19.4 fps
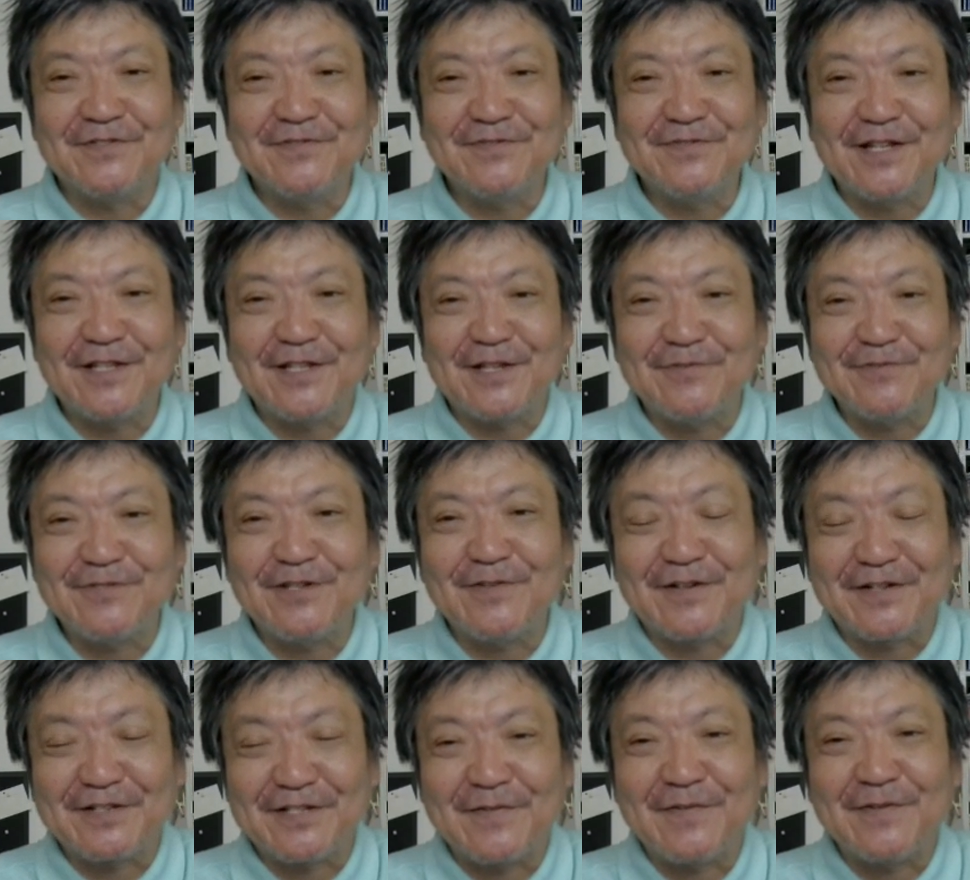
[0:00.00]
つけて言うてる
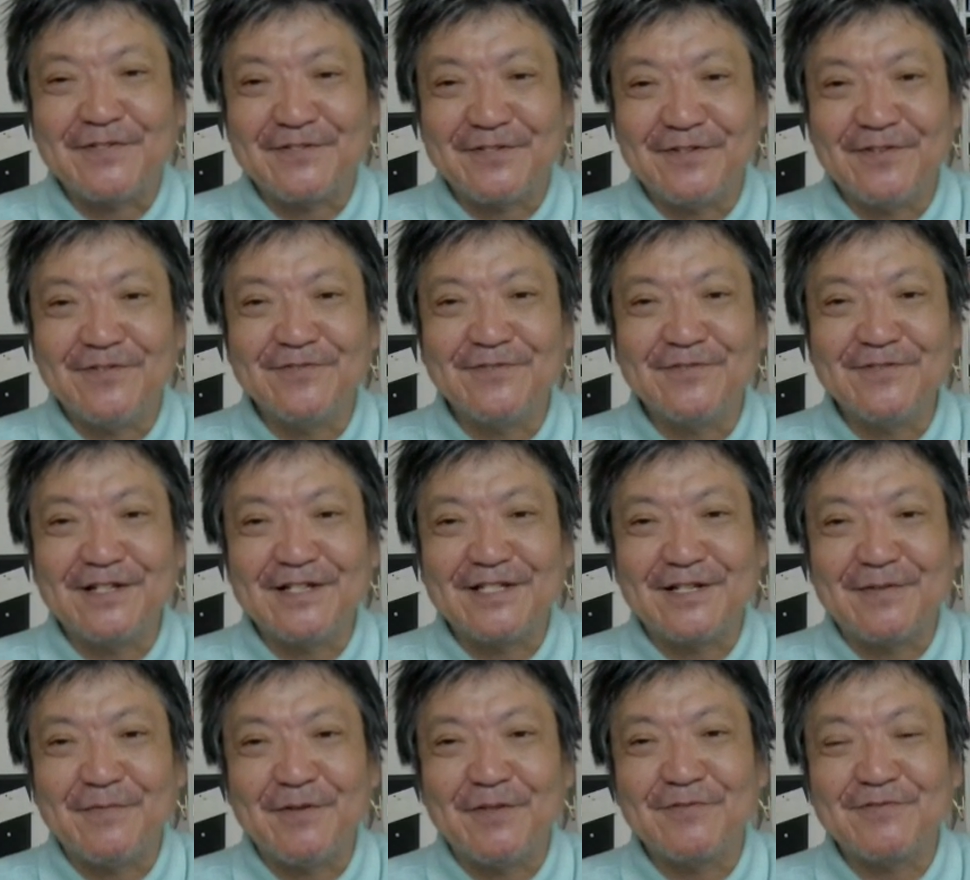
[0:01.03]
わけじゃないですよ。そんなし
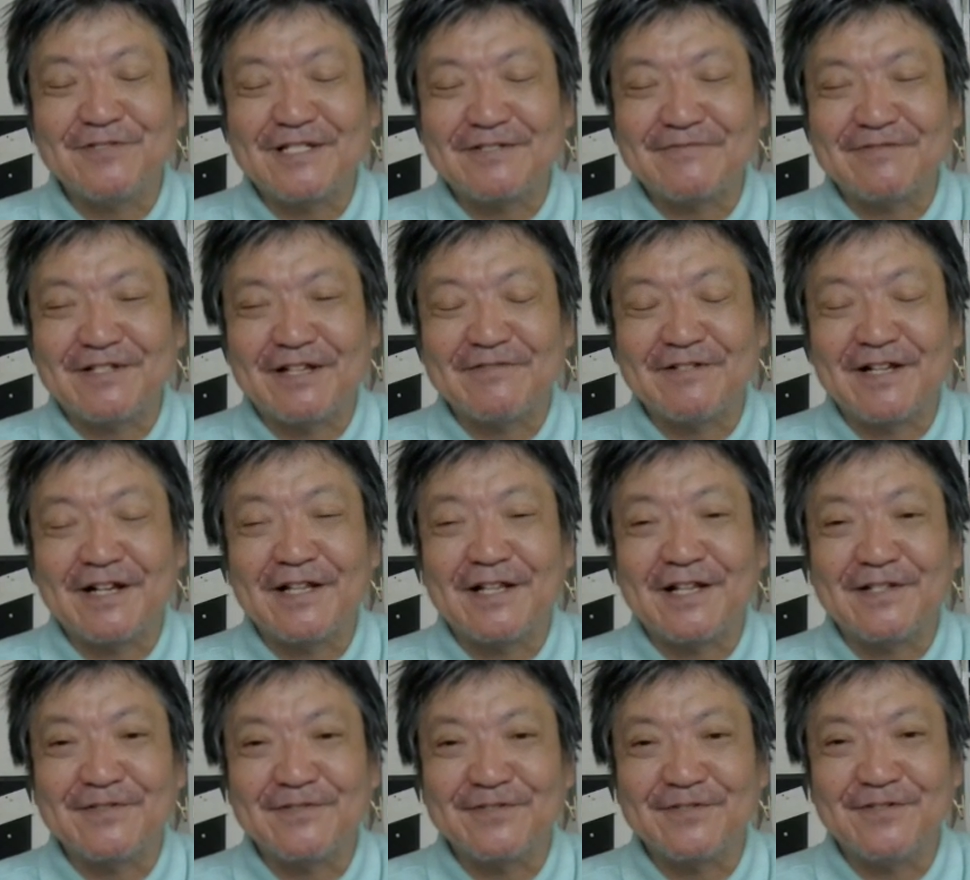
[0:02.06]
らめんどくさくなるだけ
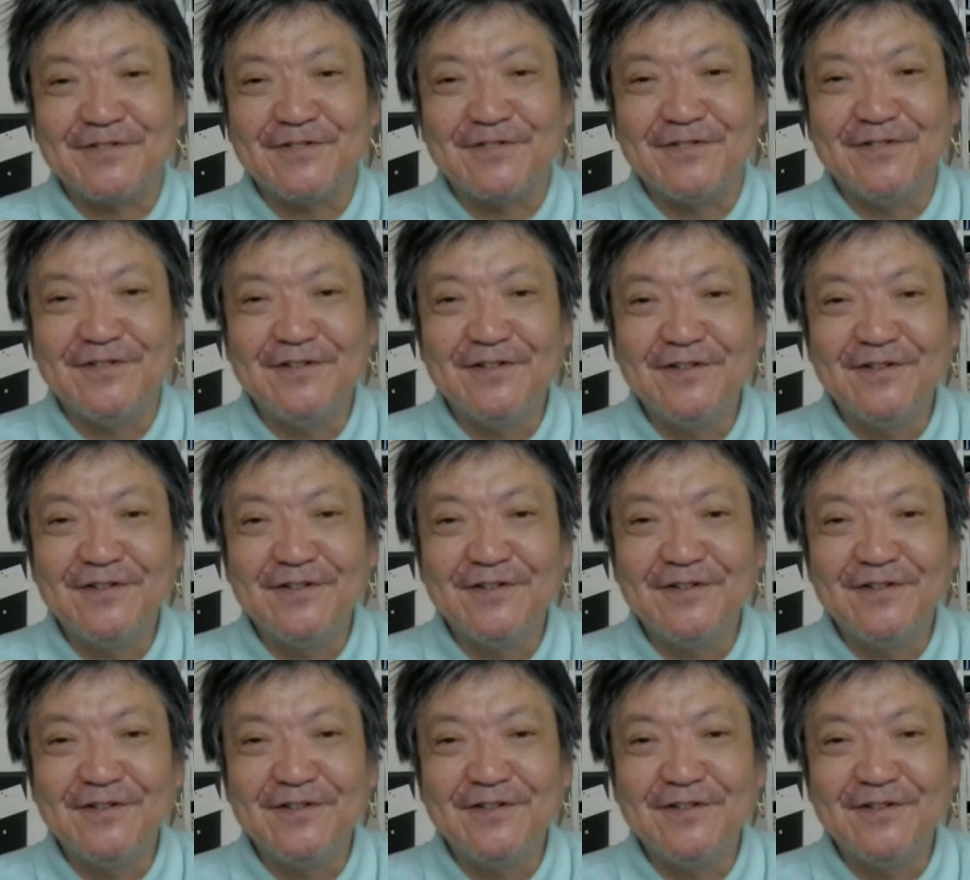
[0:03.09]
なんですけど、